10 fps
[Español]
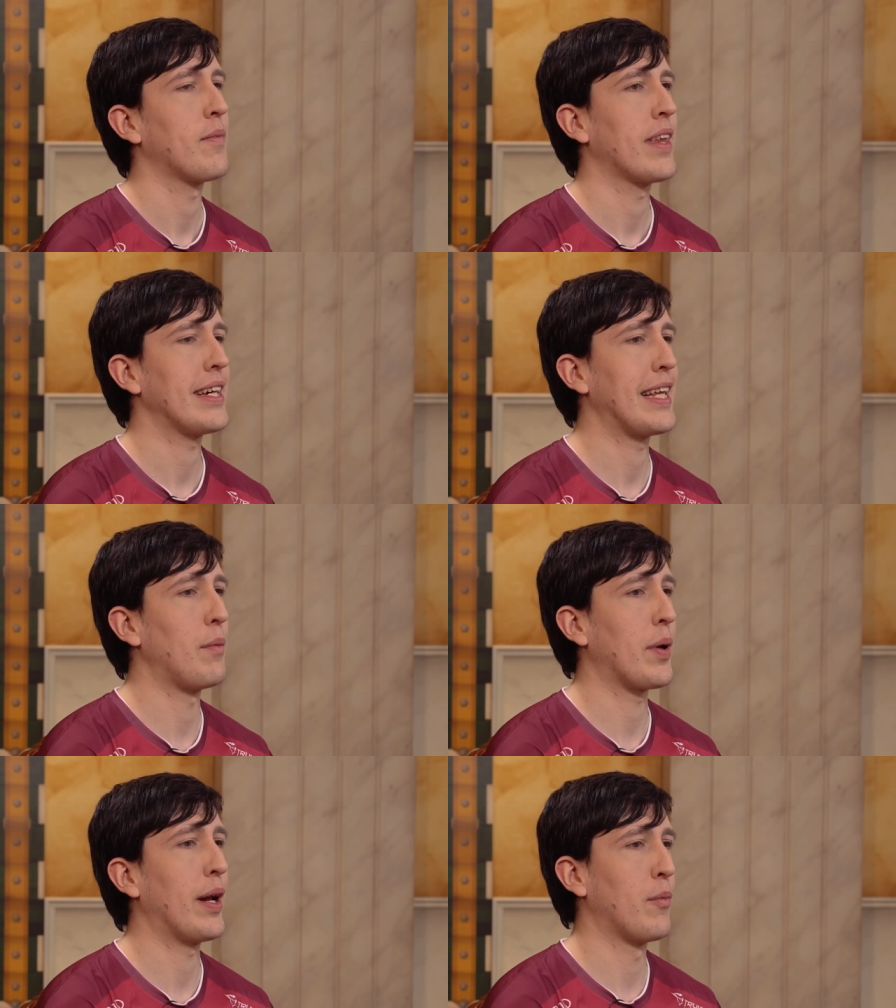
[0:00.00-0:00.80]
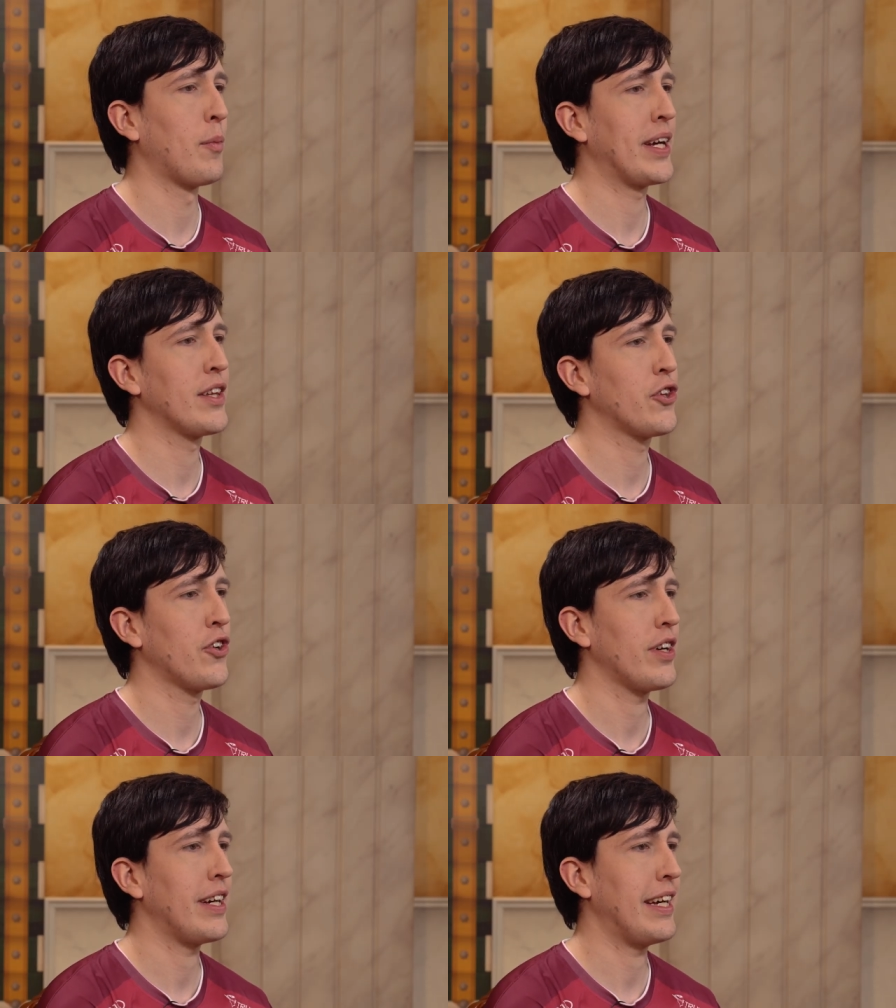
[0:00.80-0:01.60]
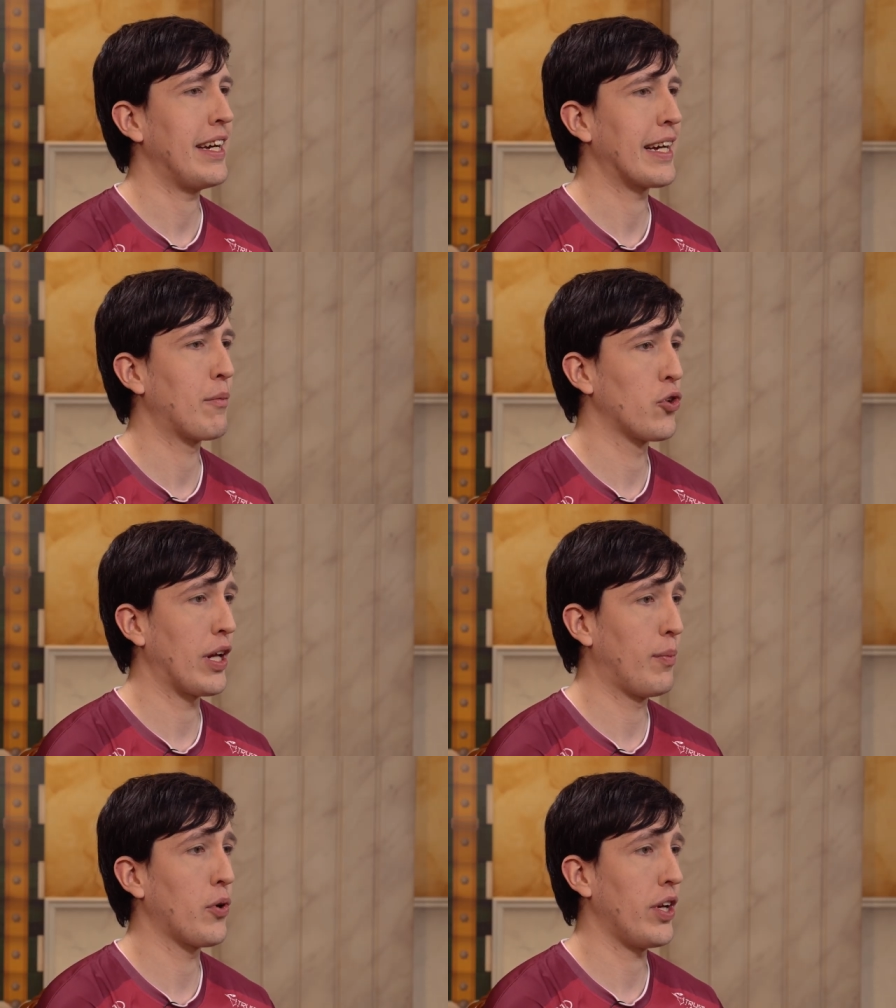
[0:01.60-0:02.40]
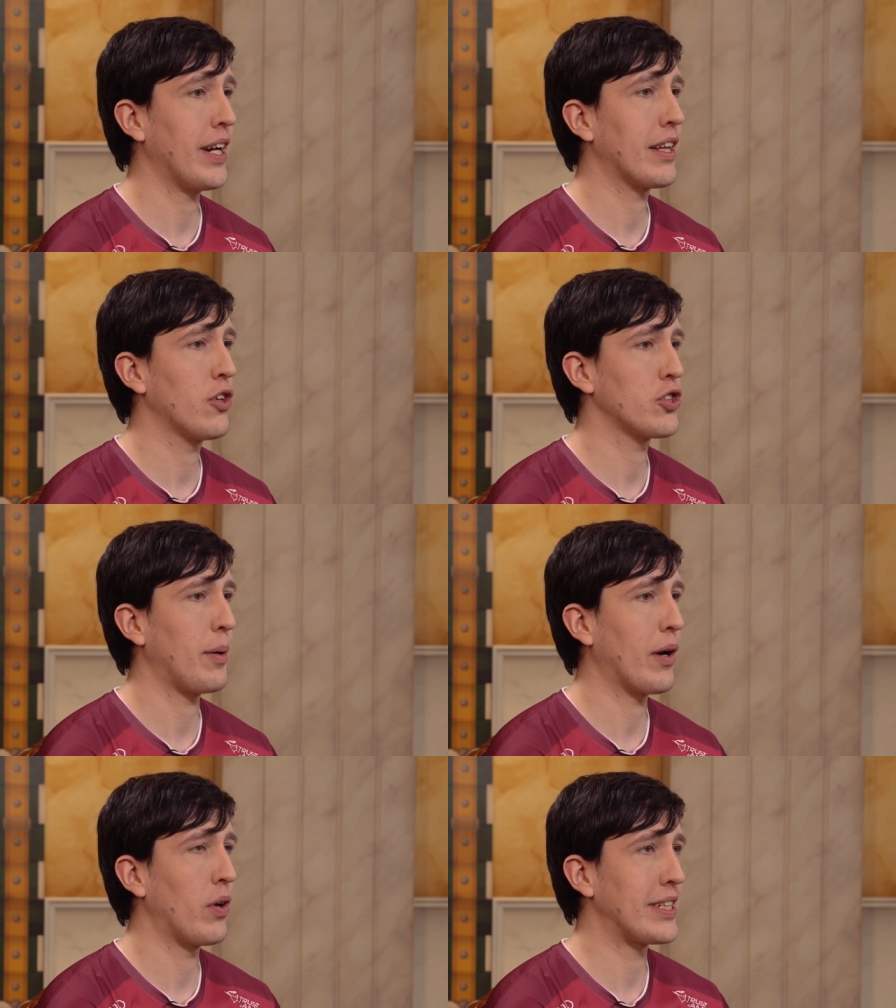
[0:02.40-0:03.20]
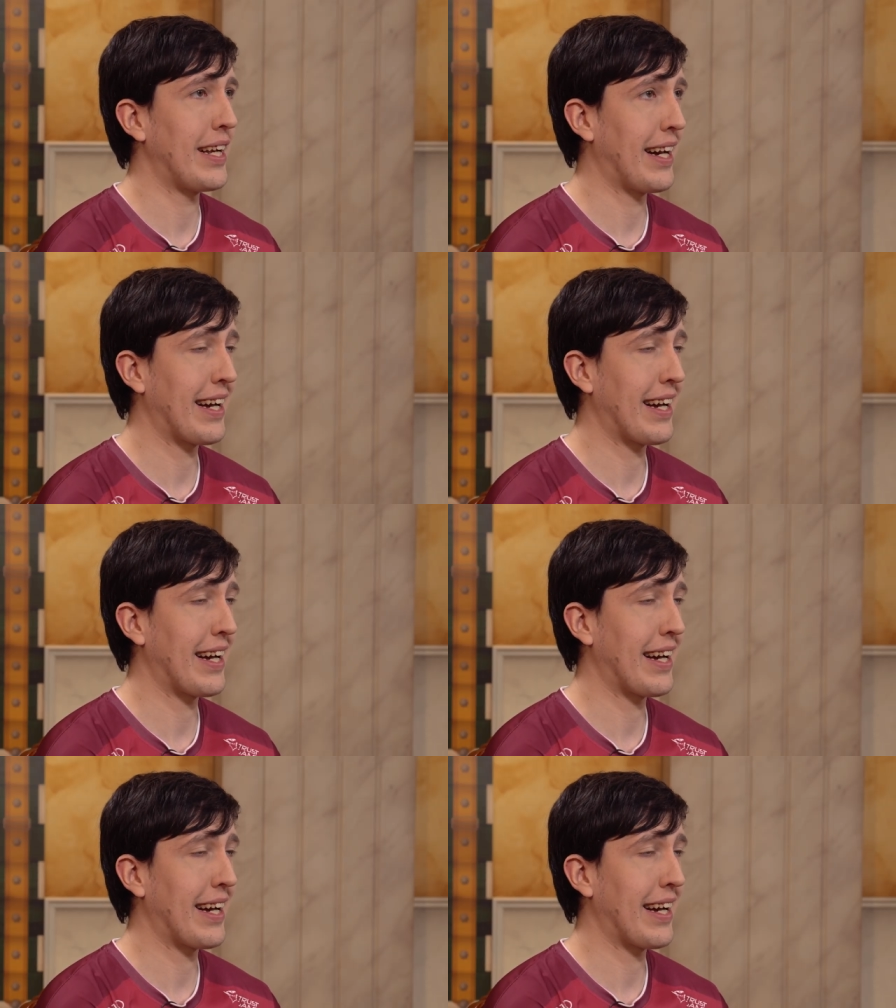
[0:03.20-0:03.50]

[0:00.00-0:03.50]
Desde el primer momento eh, que monté el proyecto sabía cuáles eran las